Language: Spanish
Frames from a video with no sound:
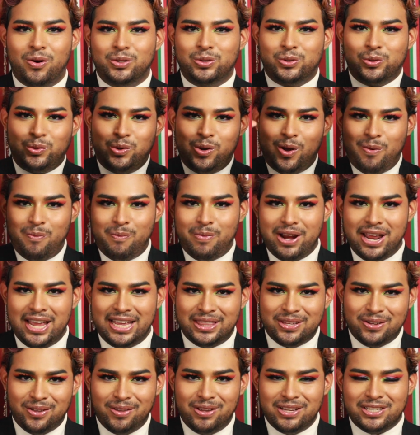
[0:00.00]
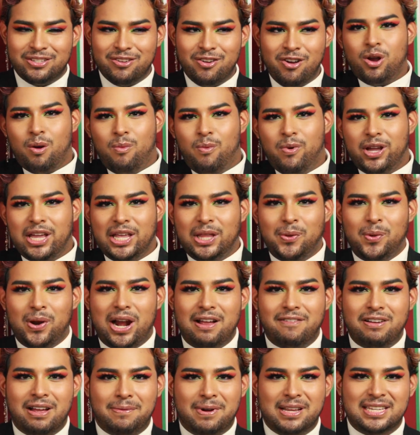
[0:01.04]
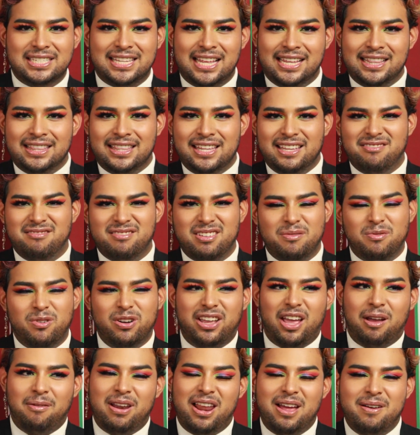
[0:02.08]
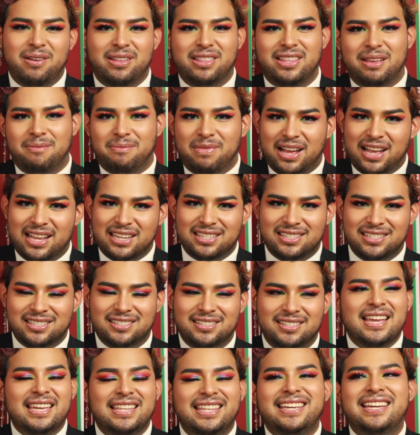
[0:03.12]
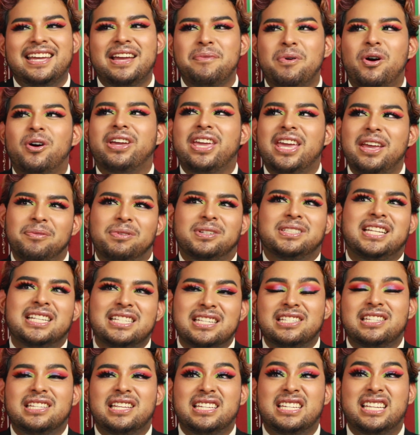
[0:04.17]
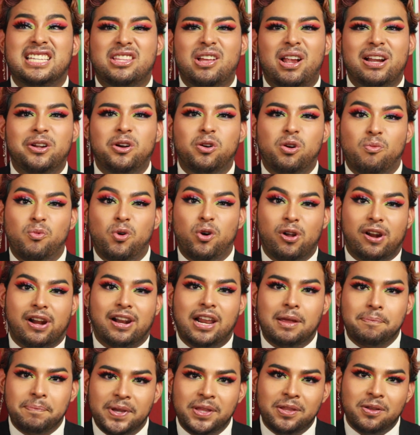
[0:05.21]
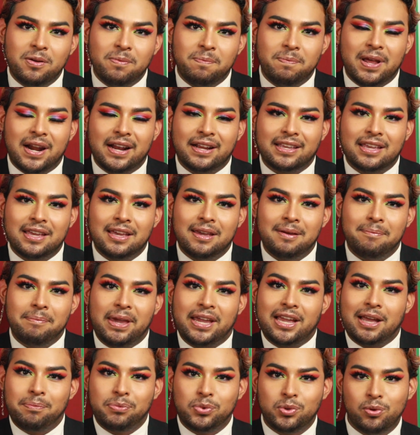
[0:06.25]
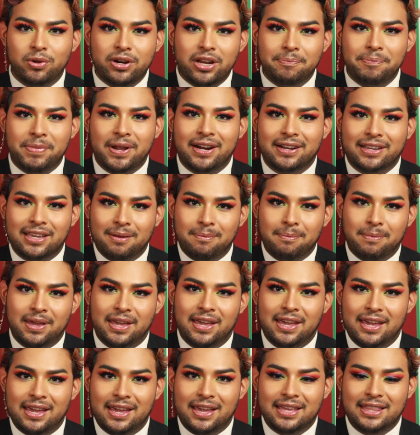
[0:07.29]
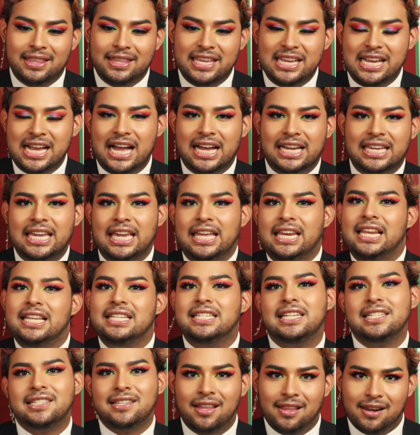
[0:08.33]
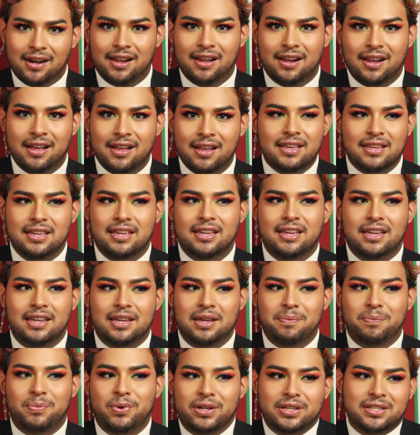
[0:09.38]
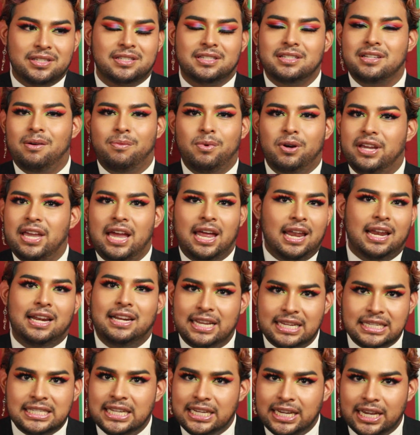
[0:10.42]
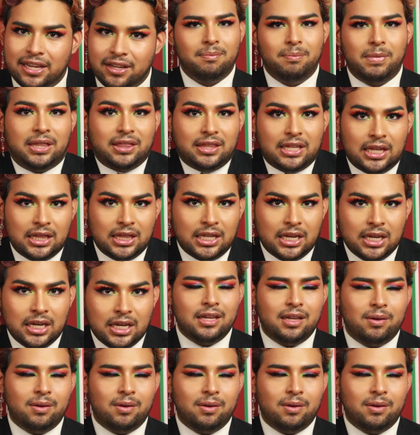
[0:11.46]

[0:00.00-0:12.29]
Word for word: con su nombre y todo eso, como que duraba bastante, como que hablaban de más. Y dije, ok, pues necesito algo como rápido para que me capture, para que me diga quién es esta draga y pues como que al que sigue, ¿me entienden?